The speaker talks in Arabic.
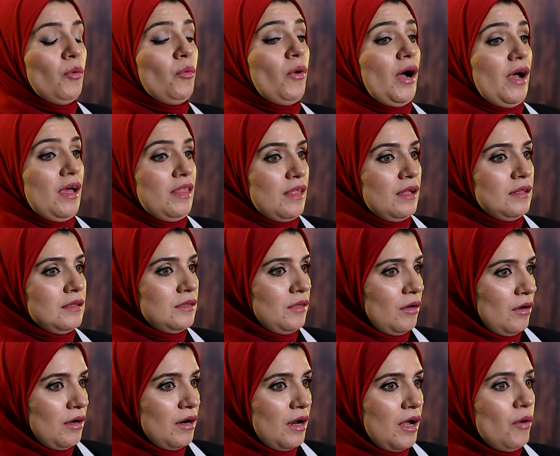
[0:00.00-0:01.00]
واعظا
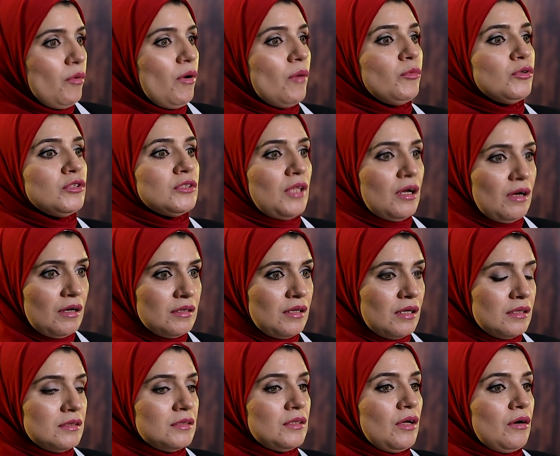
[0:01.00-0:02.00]
تارة
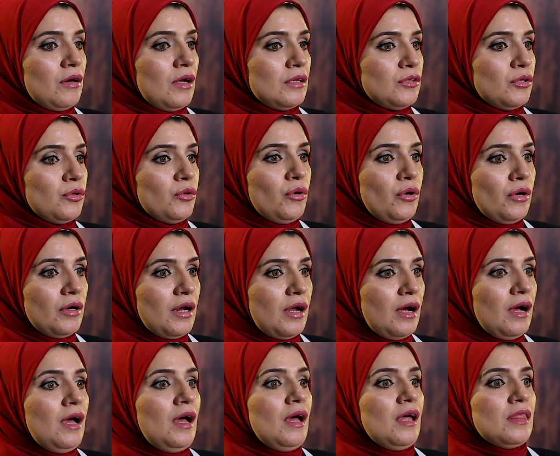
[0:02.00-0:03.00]
ومنتقدا تارة
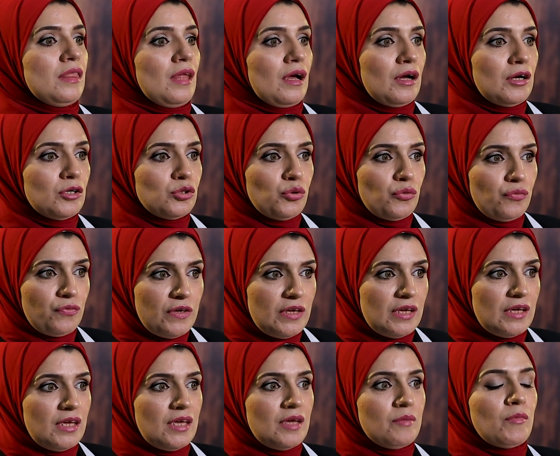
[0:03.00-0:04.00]
أخرى ذكرت
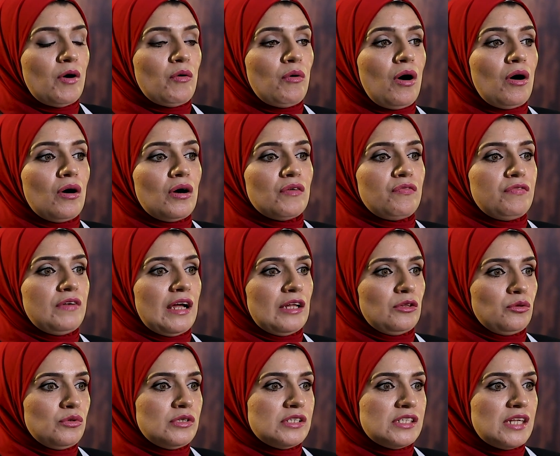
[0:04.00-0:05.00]
فيه مواقف لا
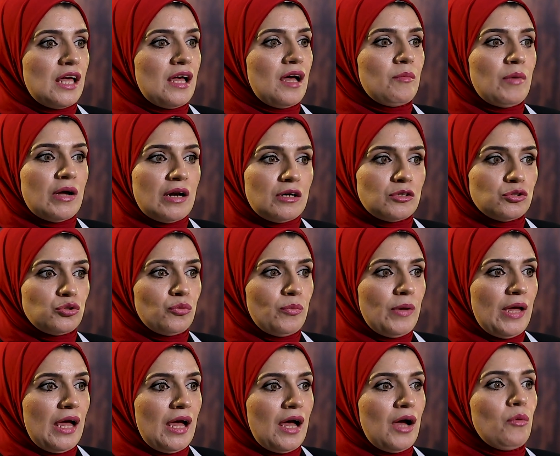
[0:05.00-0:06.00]
تنسى مررت
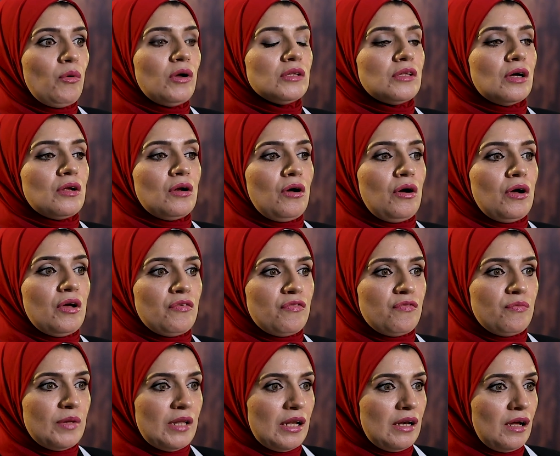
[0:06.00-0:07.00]
بها
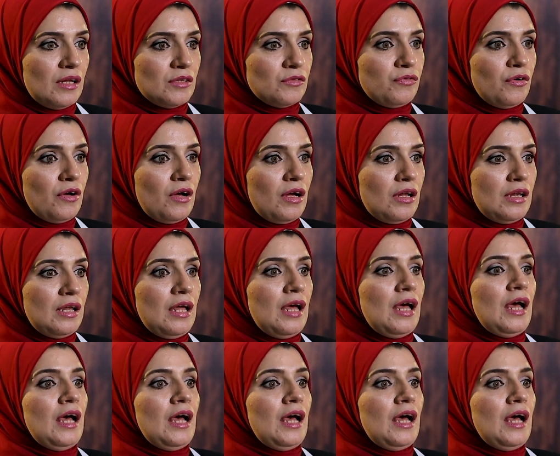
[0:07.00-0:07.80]
وطرائف من الأطفال